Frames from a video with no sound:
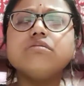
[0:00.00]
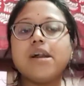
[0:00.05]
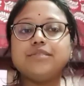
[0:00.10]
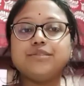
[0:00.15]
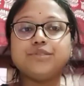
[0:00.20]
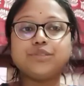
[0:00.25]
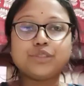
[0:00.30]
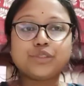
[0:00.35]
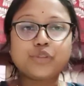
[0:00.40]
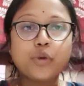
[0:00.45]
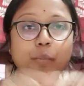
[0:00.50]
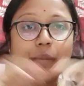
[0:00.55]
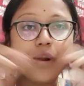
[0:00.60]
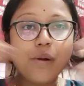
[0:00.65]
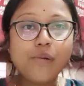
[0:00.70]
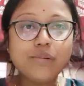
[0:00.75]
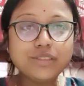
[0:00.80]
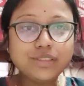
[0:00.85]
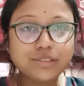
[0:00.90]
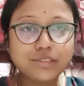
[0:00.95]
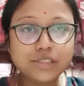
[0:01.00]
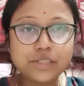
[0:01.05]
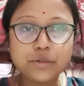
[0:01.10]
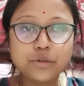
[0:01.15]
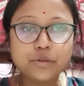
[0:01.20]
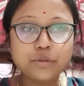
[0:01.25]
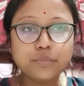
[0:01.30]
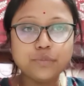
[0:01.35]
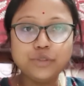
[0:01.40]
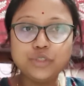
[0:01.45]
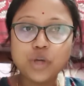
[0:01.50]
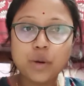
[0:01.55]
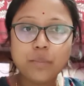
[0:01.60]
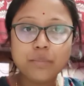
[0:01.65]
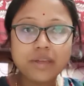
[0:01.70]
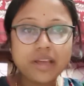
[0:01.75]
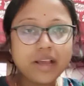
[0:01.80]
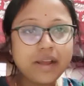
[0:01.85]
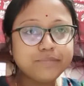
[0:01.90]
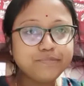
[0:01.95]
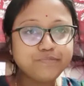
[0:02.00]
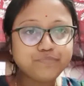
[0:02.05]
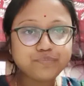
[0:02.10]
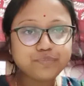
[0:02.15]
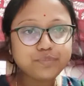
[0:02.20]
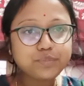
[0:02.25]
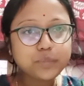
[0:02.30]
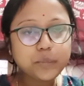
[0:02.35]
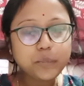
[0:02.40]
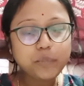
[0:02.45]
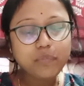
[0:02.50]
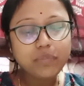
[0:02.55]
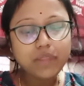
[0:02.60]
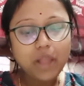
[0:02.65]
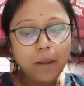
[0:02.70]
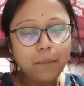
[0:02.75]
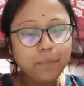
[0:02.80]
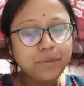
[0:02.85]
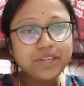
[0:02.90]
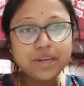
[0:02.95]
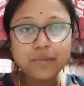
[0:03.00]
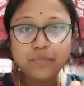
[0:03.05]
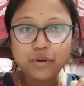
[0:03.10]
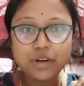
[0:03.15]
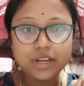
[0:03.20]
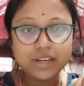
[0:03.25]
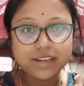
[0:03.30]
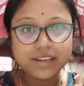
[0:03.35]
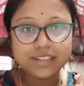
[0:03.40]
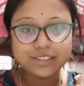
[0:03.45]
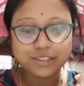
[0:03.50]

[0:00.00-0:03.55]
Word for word: তোমরা নিশ্চয়ই খুব জমিয়ে পিঠেপুলি খেয়েছ